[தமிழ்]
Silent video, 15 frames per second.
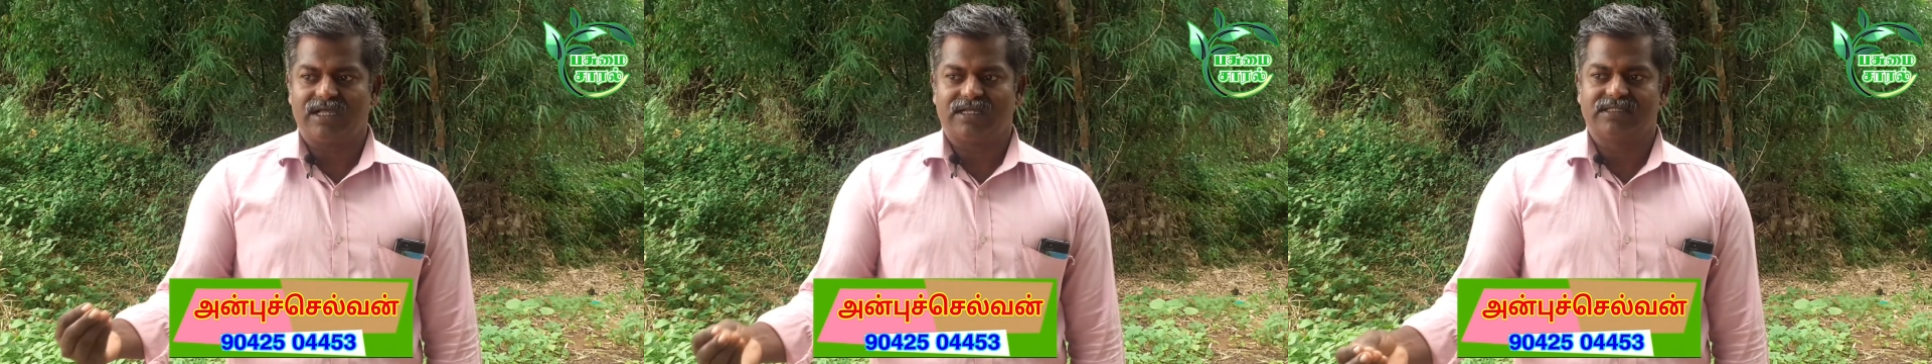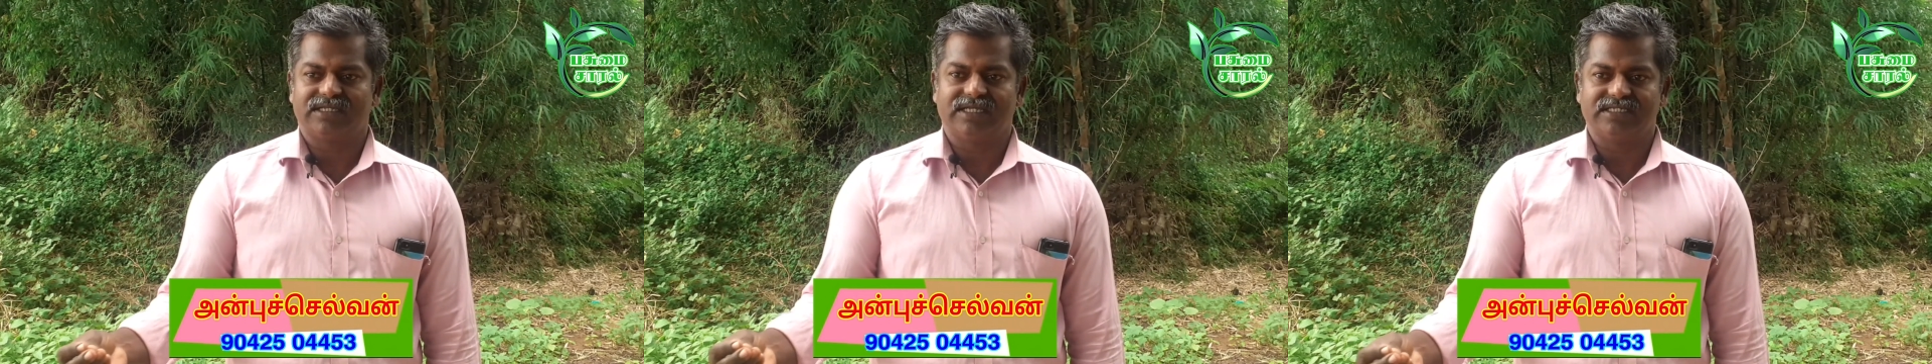
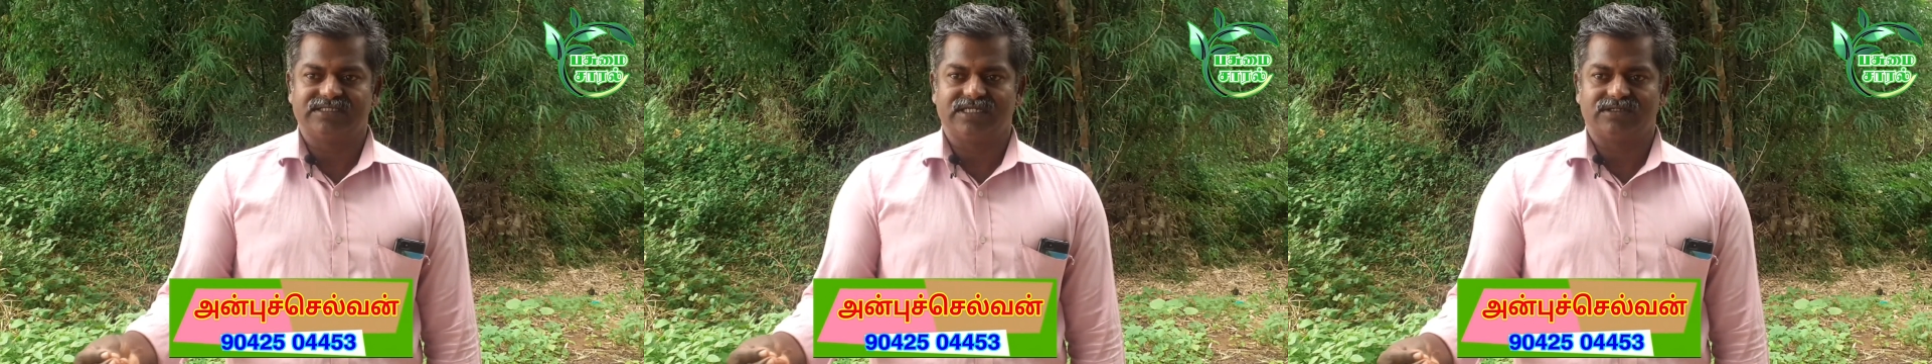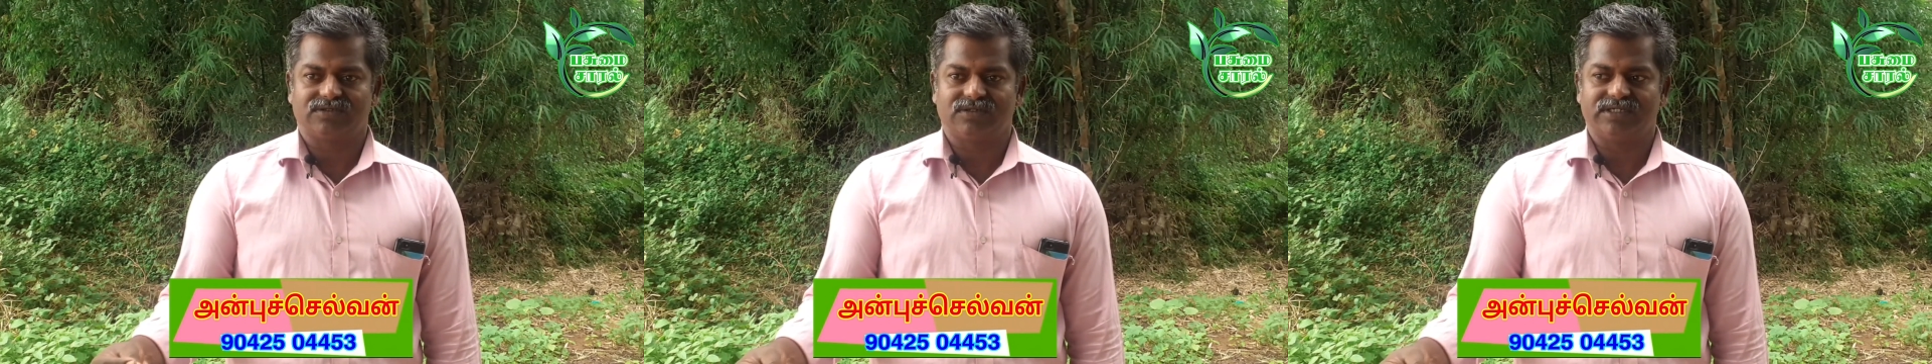அந்த
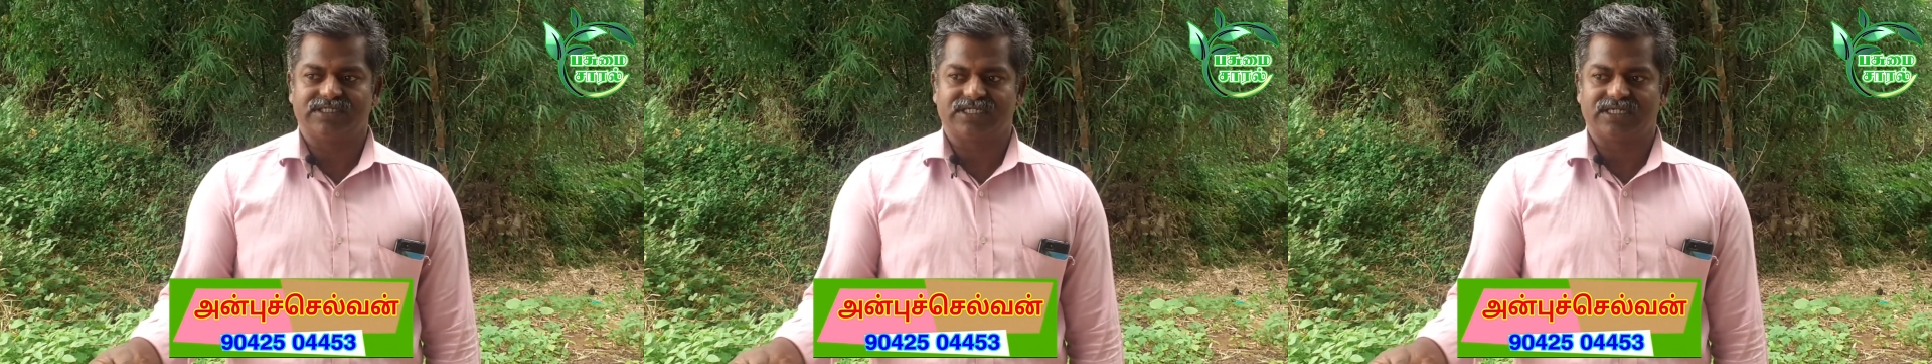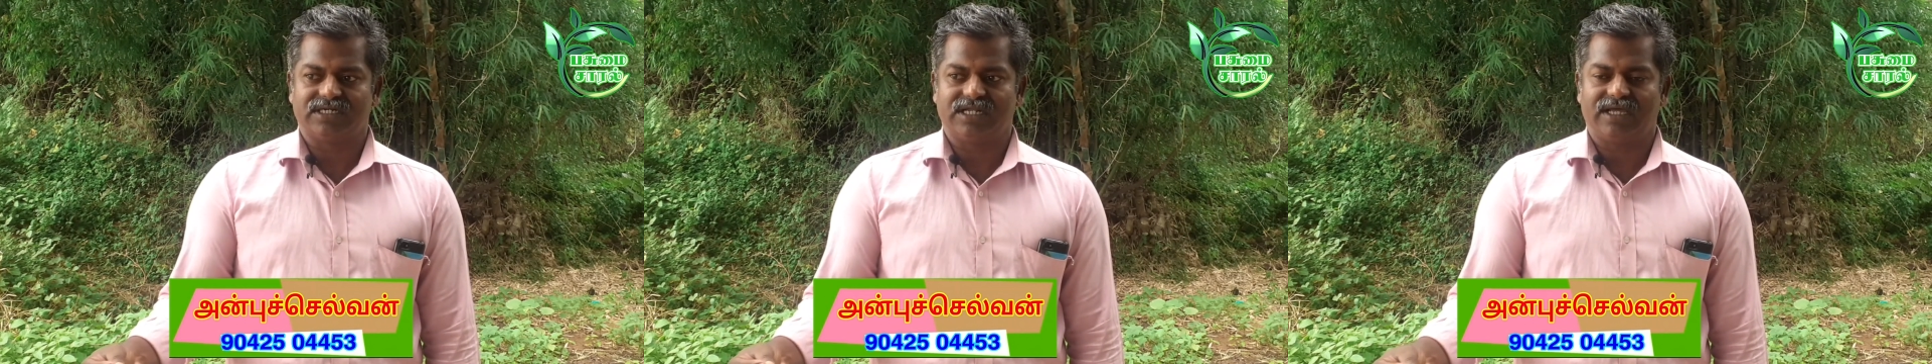ஈசிய e
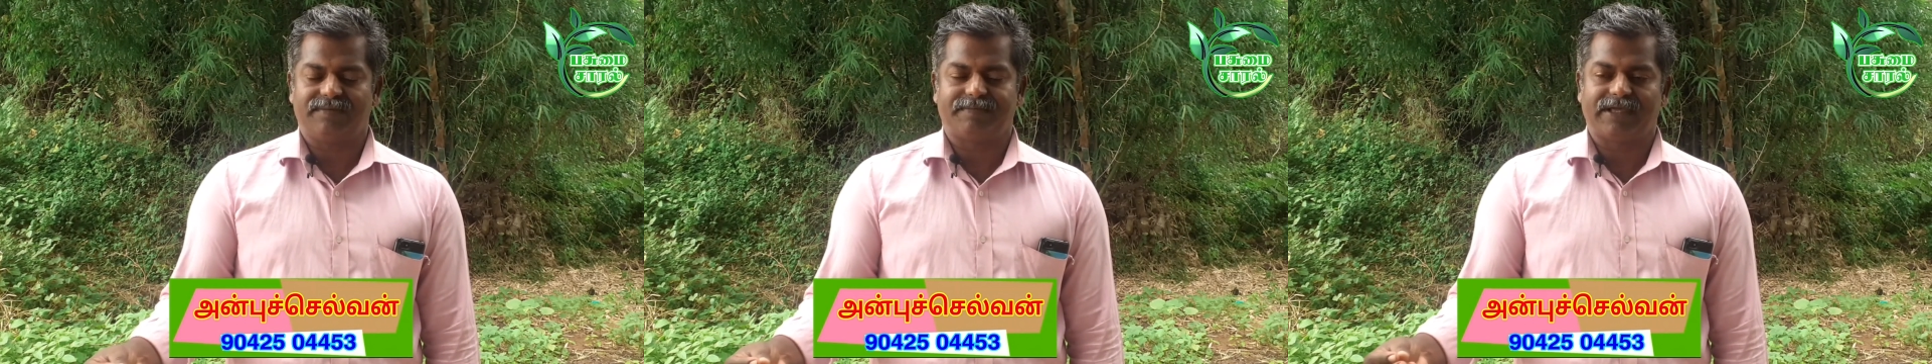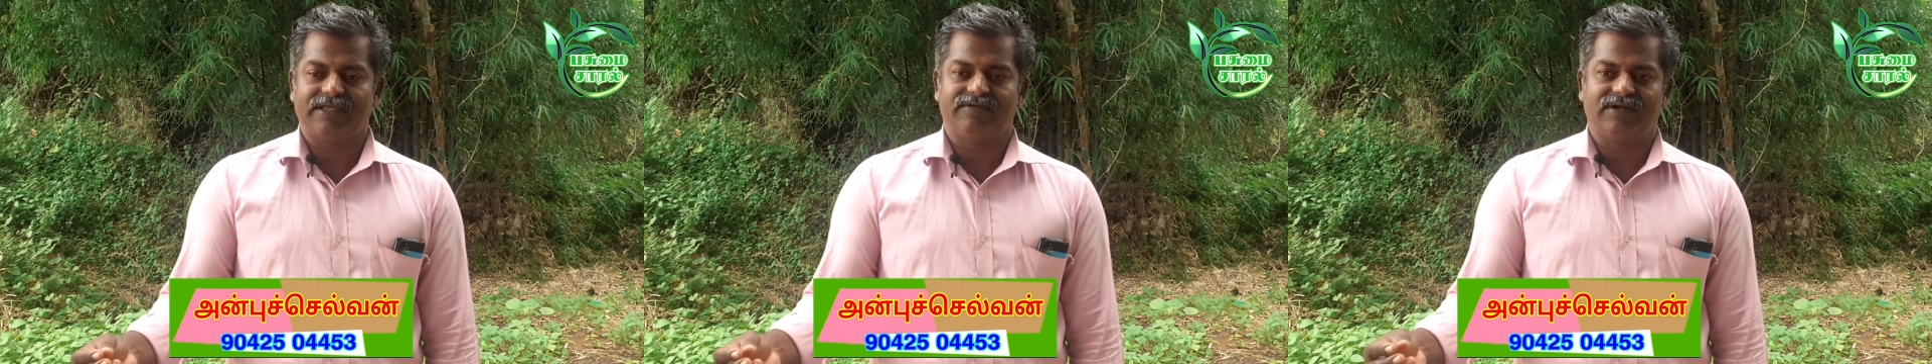சொல்யூஷனில்
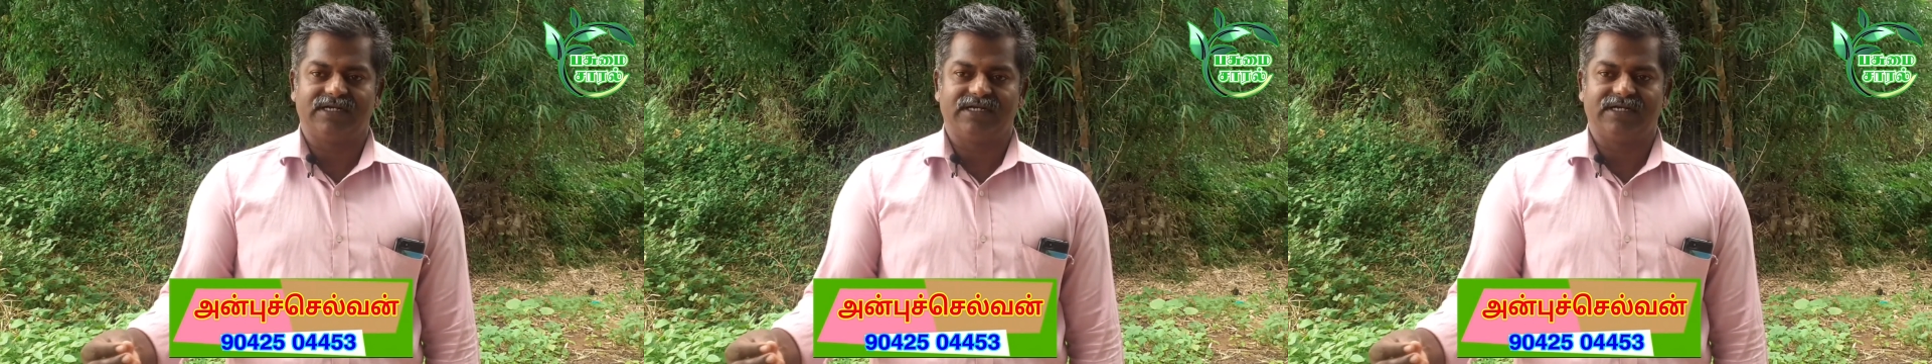பயிர்